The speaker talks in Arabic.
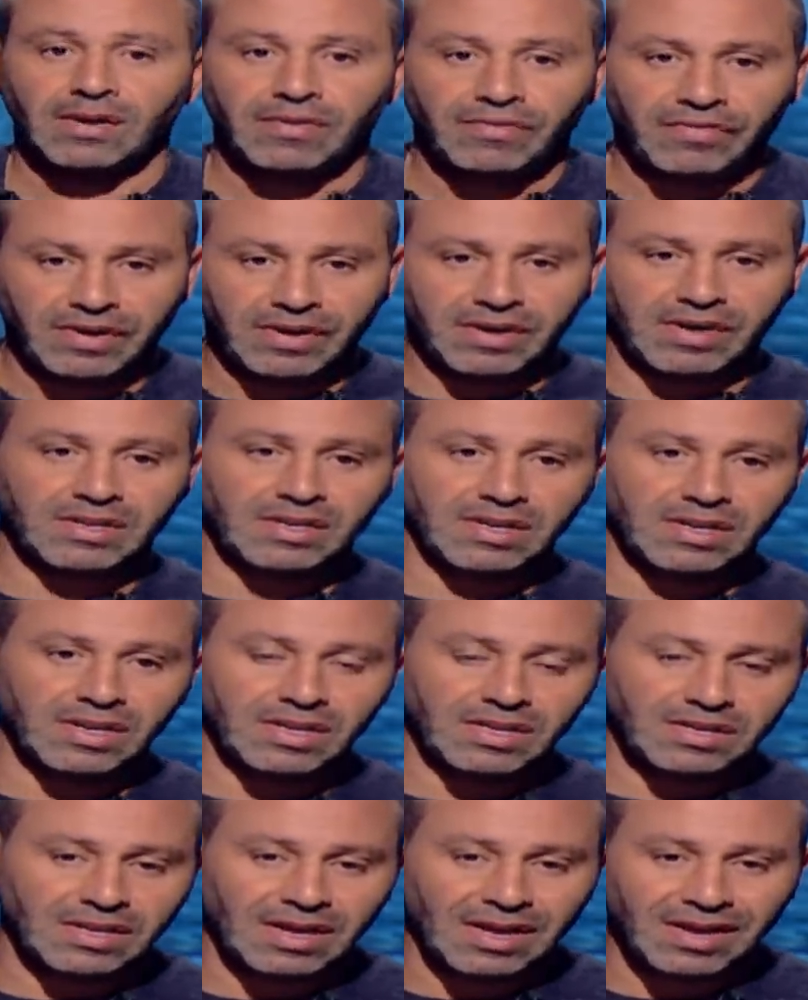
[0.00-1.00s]
فكره ان
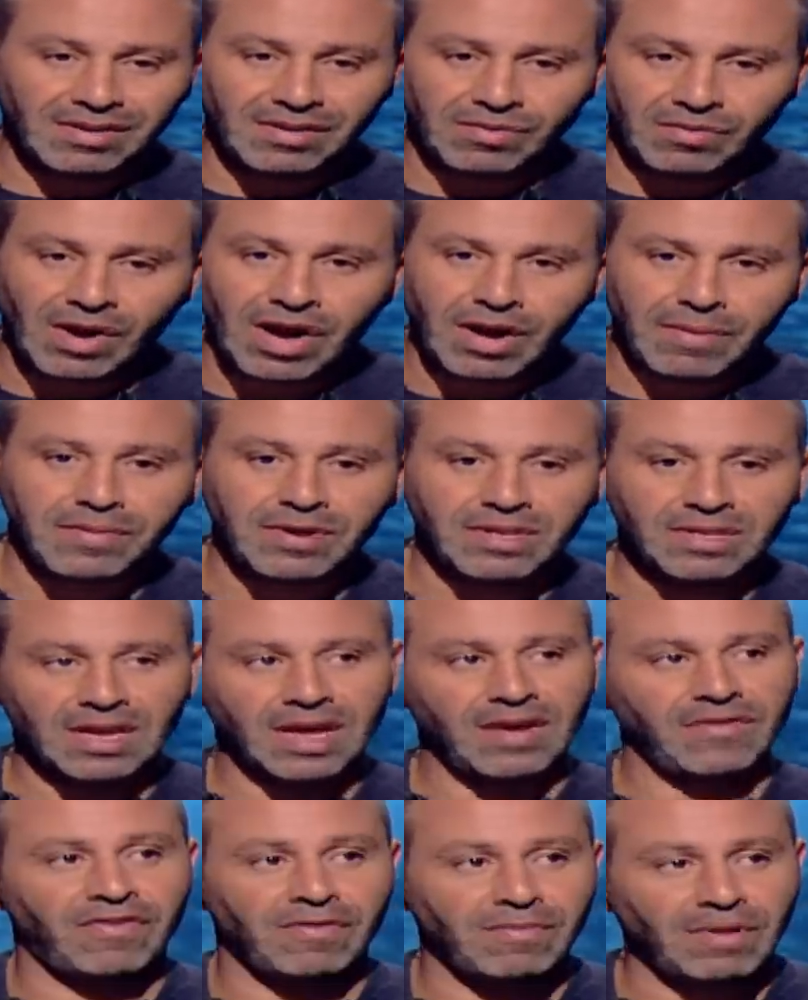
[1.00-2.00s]
انت واحد
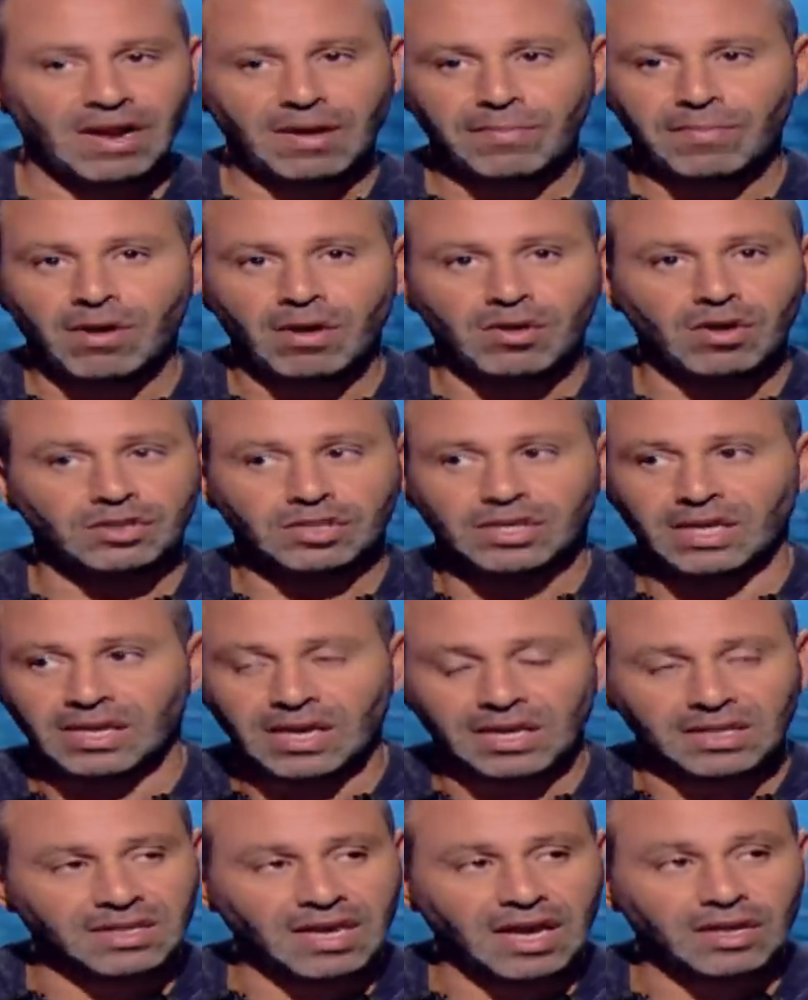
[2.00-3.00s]
بيتضايق في الملعب خلاص هي
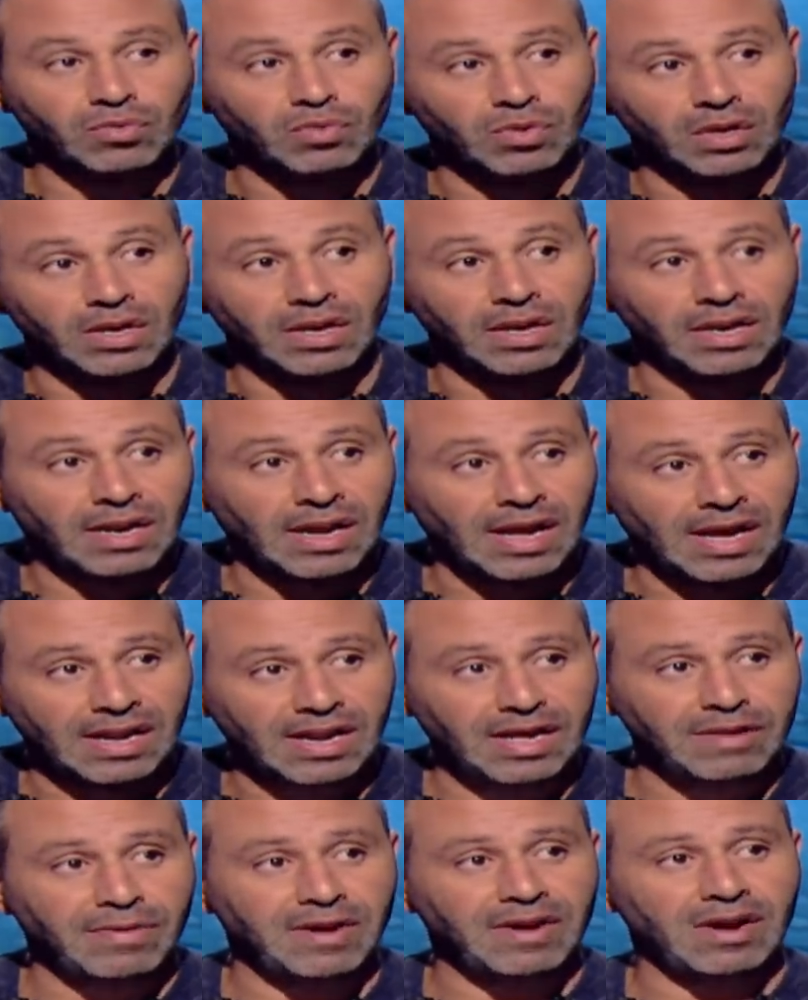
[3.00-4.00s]
كانت ضايقت
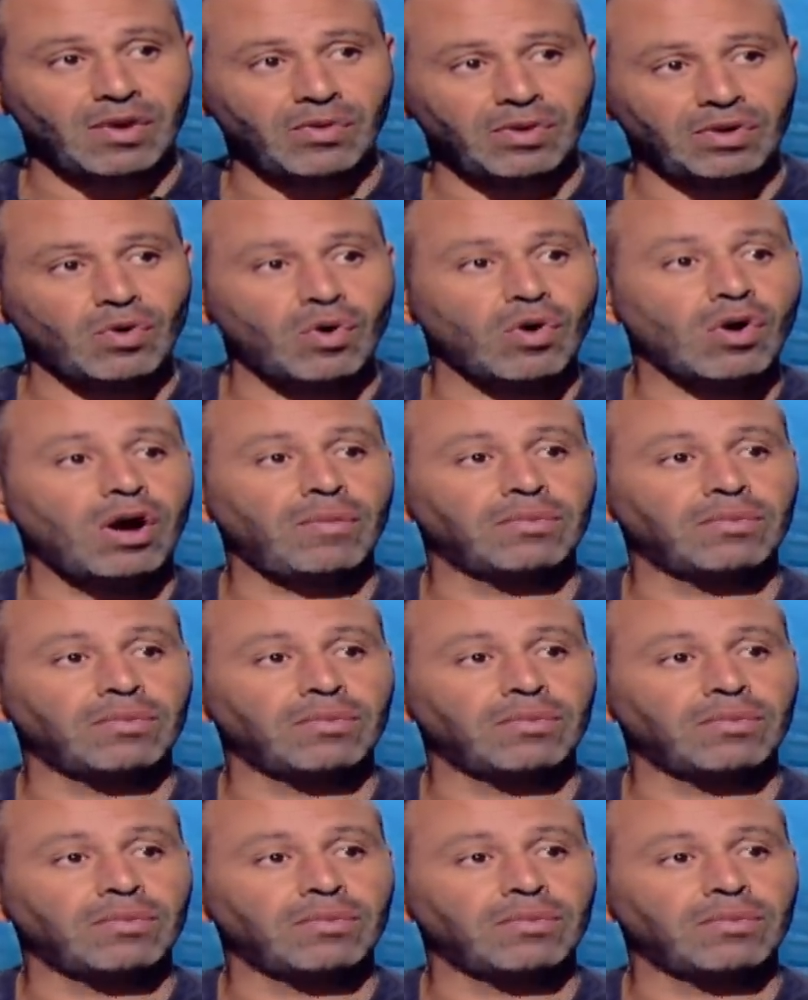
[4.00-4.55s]
الخلايا يبان قوي ان هو راح